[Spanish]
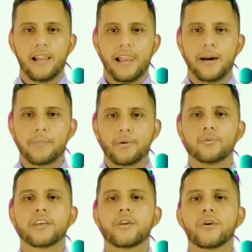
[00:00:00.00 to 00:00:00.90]
La
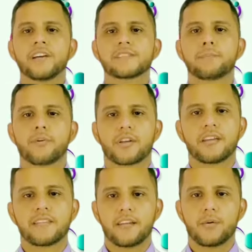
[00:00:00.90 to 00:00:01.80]
pregunta no es
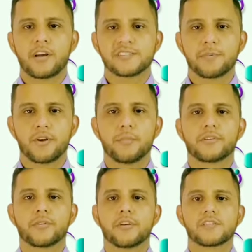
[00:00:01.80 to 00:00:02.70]
por qué tener un
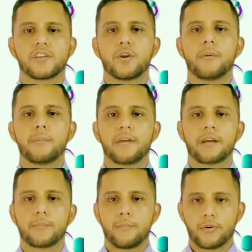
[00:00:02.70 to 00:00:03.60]
espirómetro, sino más
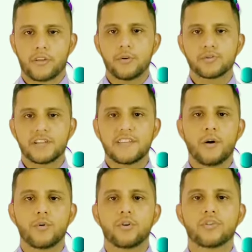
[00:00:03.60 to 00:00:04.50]
bien por qué
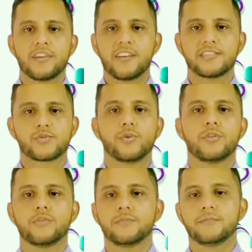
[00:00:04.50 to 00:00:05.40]
usted aún no tiene el suyo.